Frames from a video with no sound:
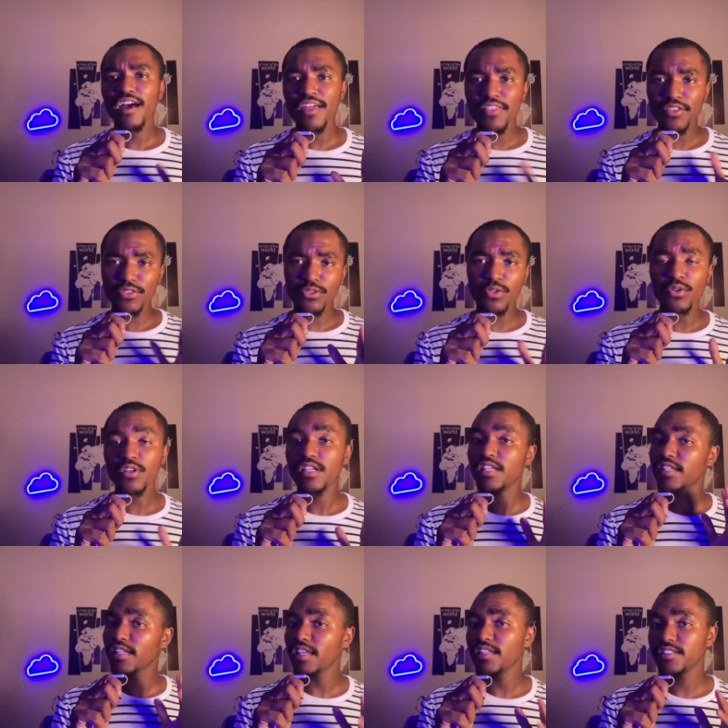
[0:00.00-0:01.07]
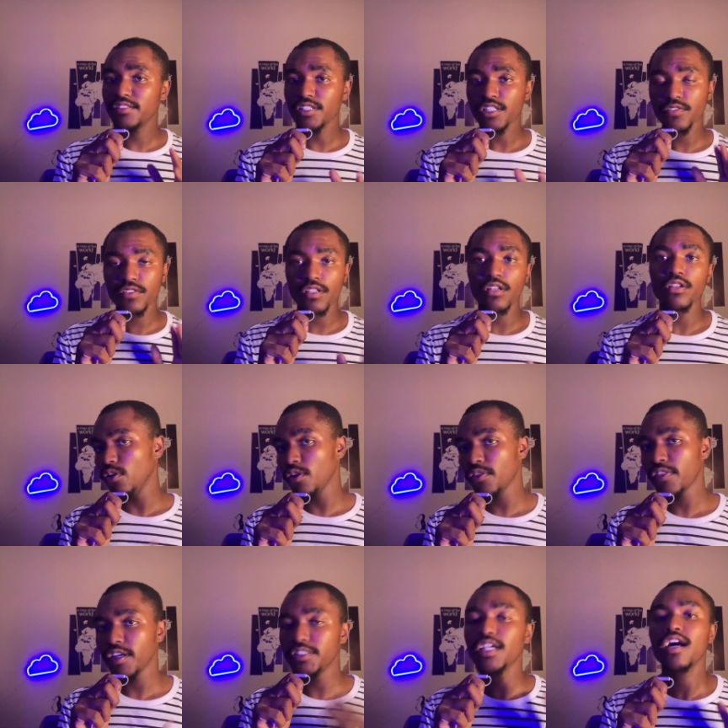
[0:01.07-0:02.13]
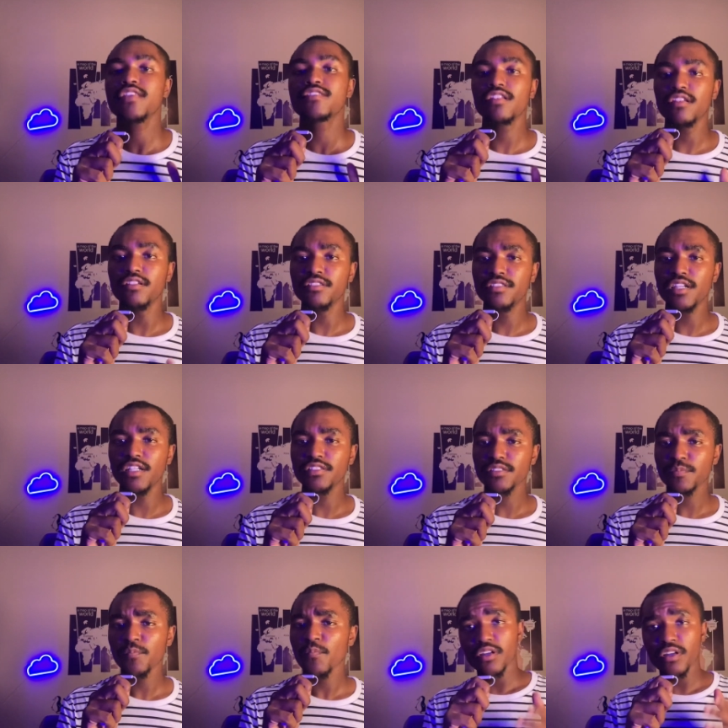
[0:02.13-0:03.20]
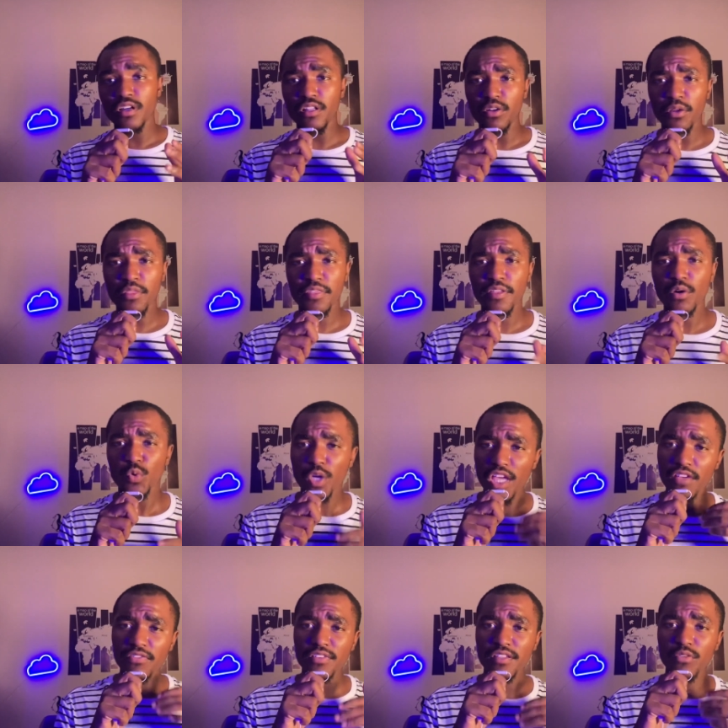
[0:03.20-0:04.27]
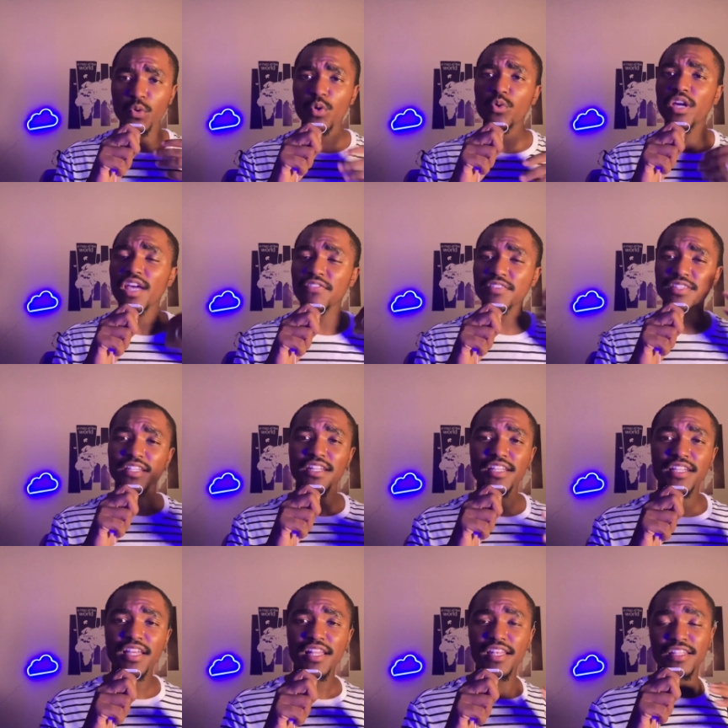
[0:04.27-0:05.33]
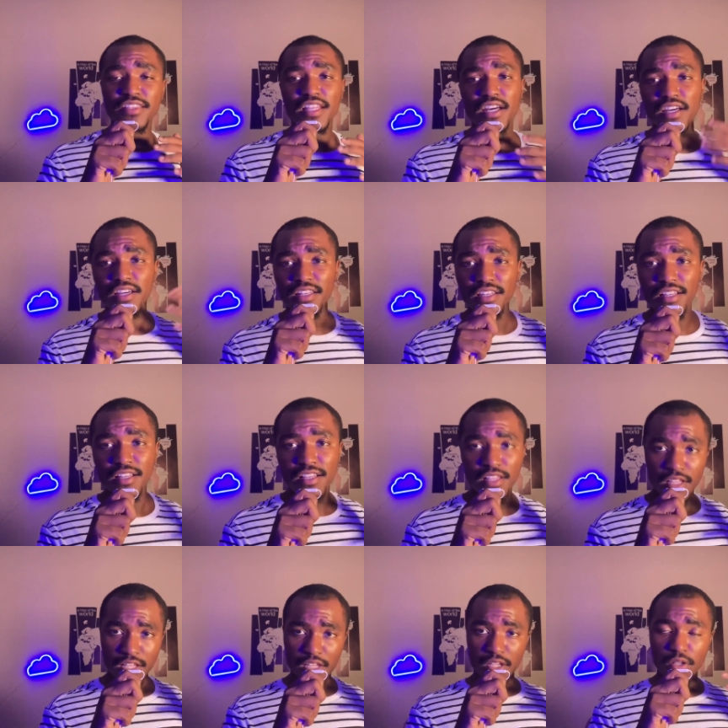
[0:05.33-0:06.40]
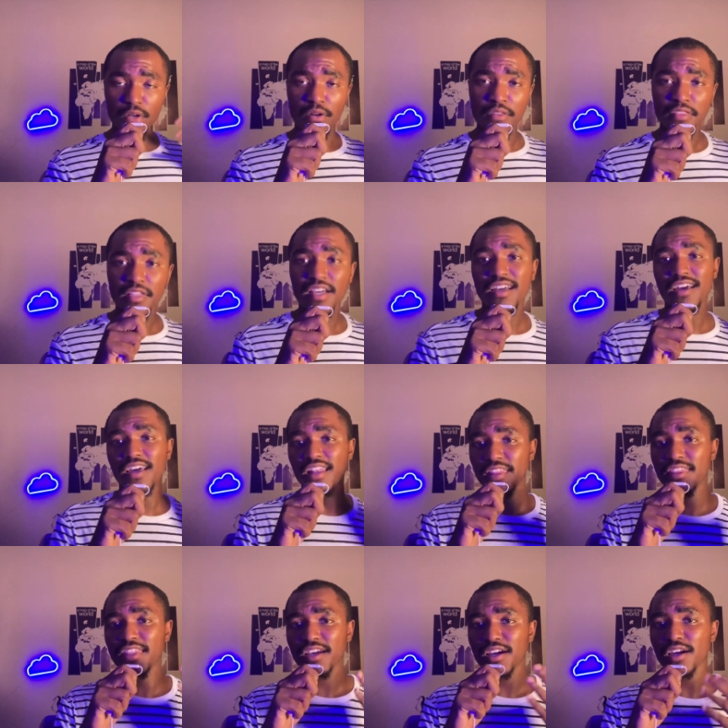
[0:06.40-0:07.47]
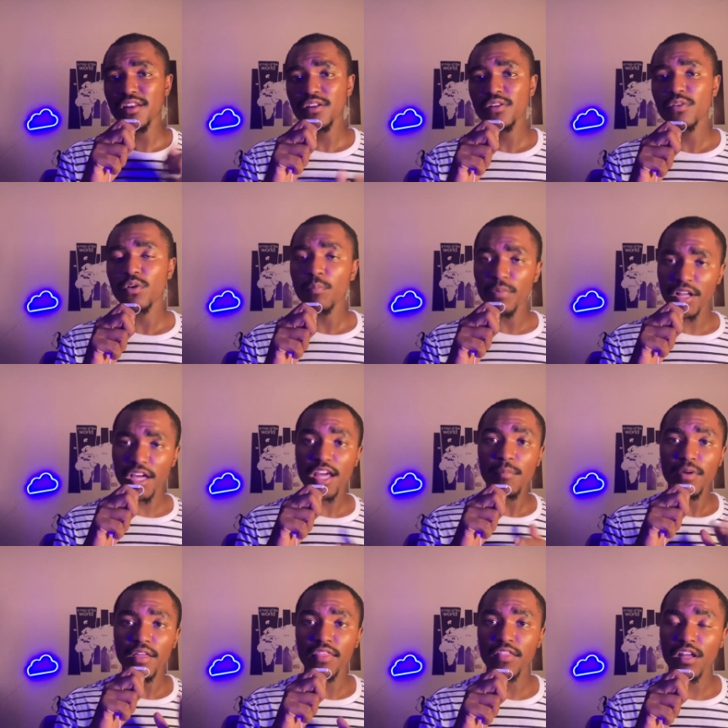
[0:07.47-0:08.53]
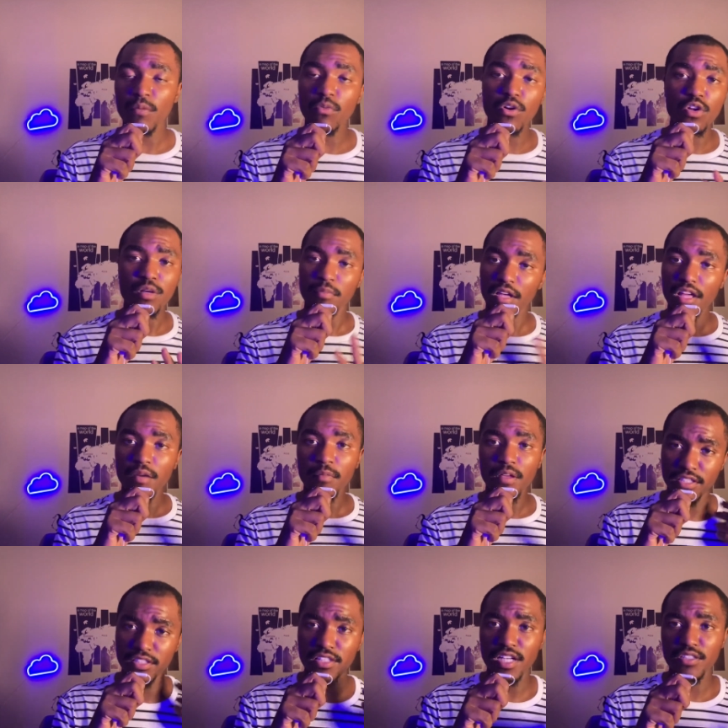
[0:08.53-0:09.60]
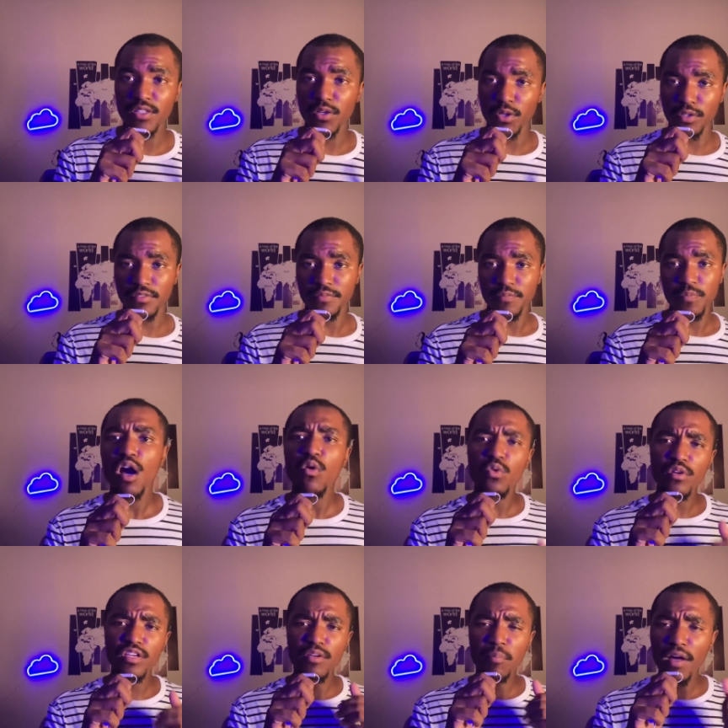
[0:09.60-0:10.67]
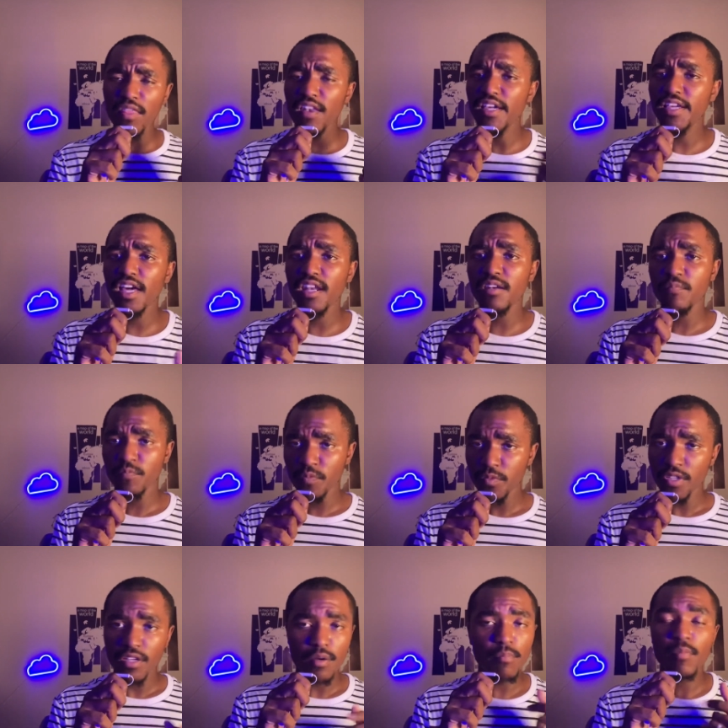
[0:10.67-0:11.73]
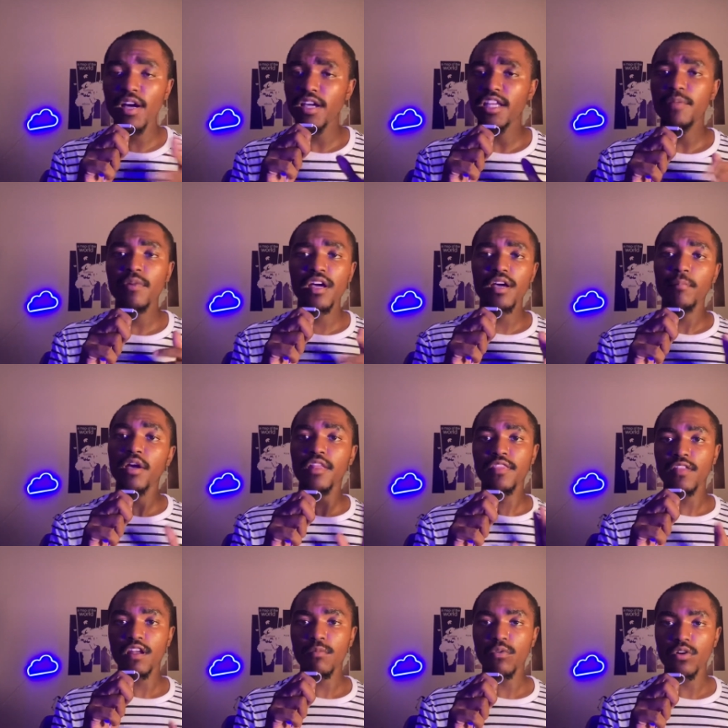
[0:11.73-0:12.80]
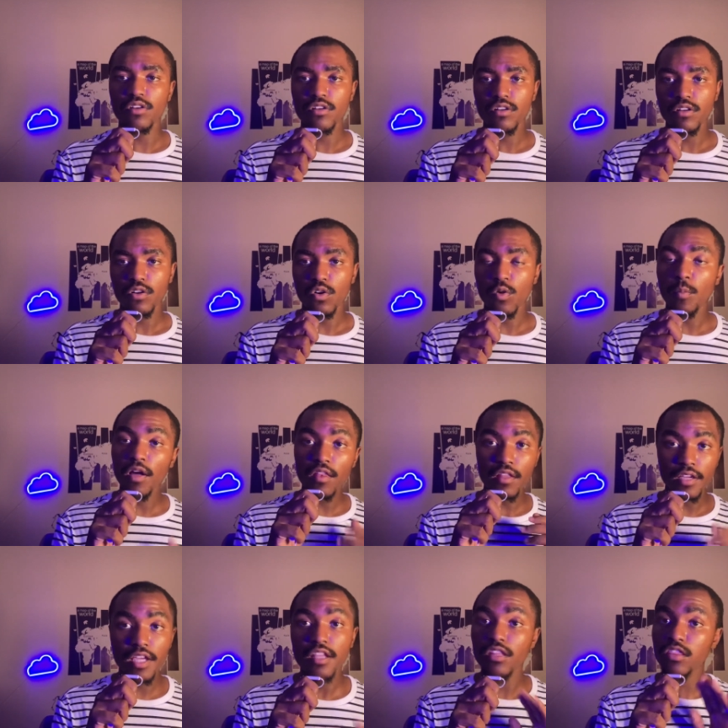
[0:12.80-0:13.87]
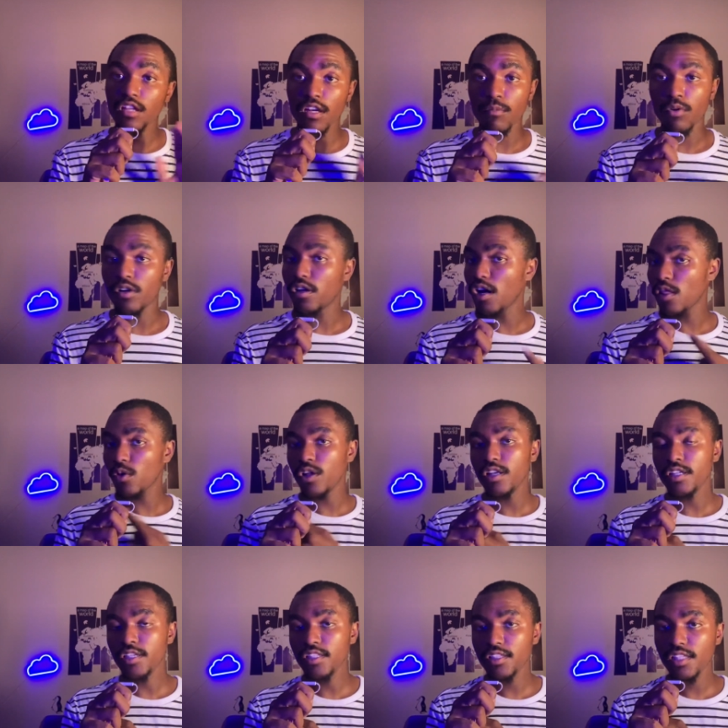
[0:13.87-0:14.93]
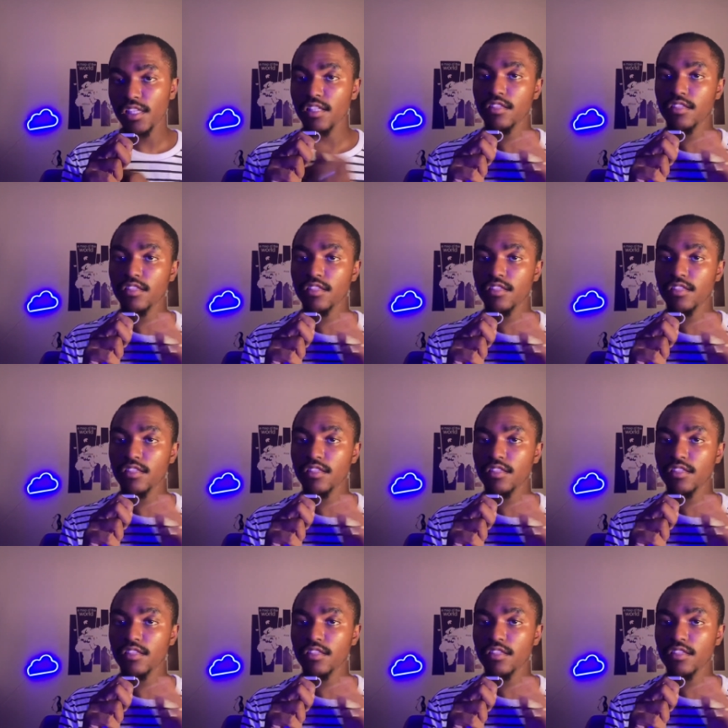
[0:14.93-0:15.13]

هذه الطرق اللي تخليك تعرف أن الأنثى جاهزة للإنتاج الأنثى وكيف وكيف الطريقة اللي ندخل الأنثى على الذكر من غير ما يتضاربون من غير ما يتقاتلون أو بعض الأحيان ما يعني ما ما يتضاربون وبعض الأحيان يتضاربون هذول اللي عندي